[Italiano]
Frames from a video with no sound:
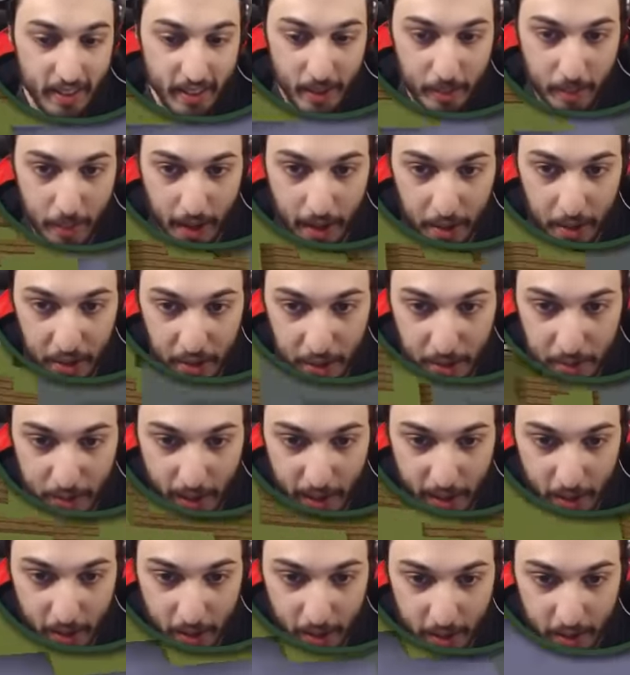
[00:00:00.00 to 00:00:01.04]
Che bello, che
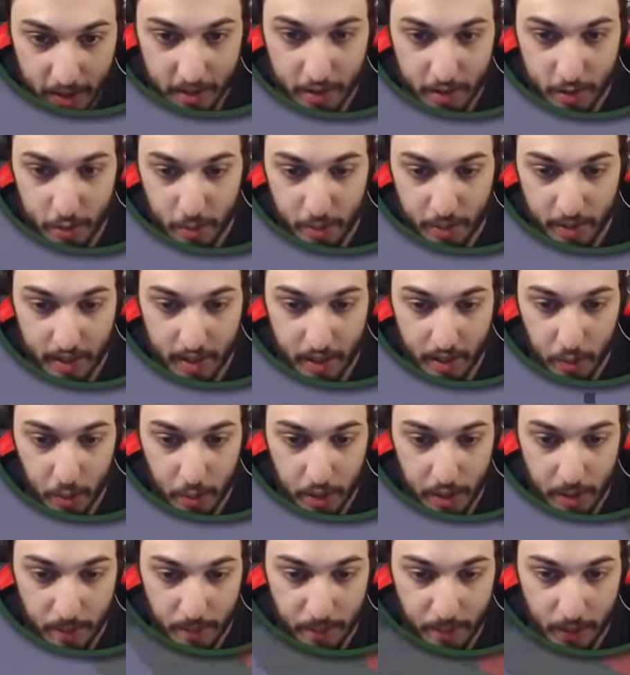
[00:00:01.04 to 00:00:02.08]
bello. Super
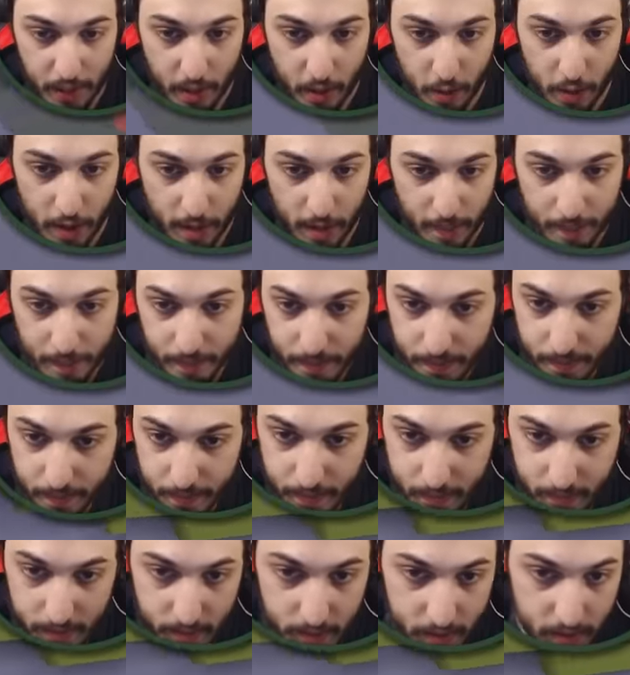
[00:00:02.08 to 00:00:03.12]
kawaii. Allora,
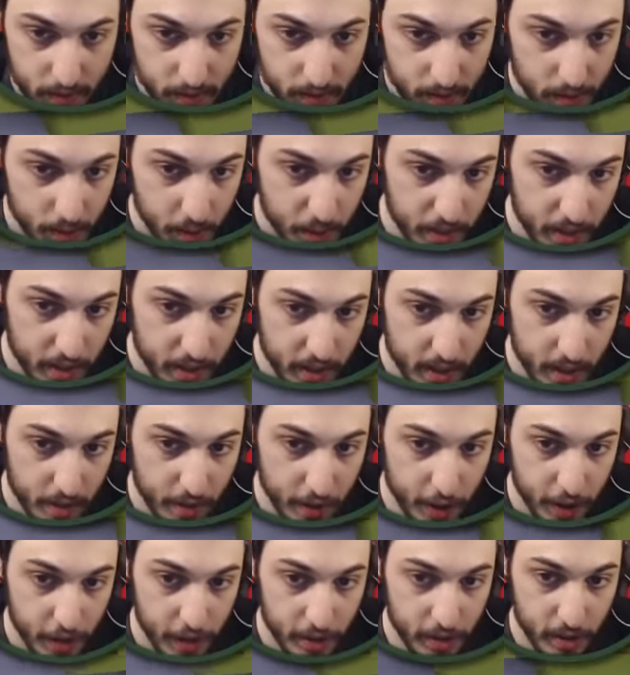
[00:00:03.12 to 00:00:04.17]
come stai
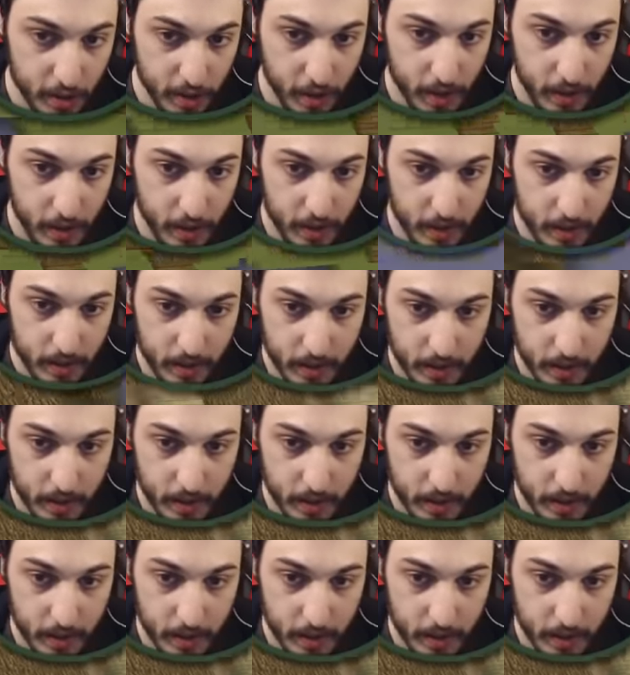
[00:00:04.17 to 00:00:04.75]
facendo lì?